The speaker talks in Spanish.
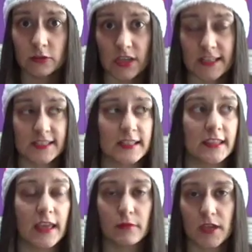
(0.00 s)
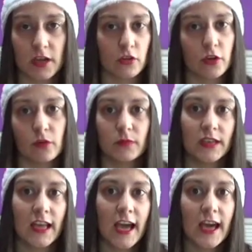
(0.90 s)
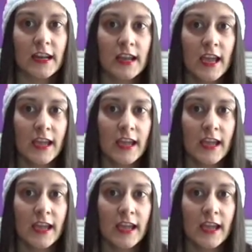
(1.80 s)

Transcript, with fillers: O sea, si se te da bien lo de combinar,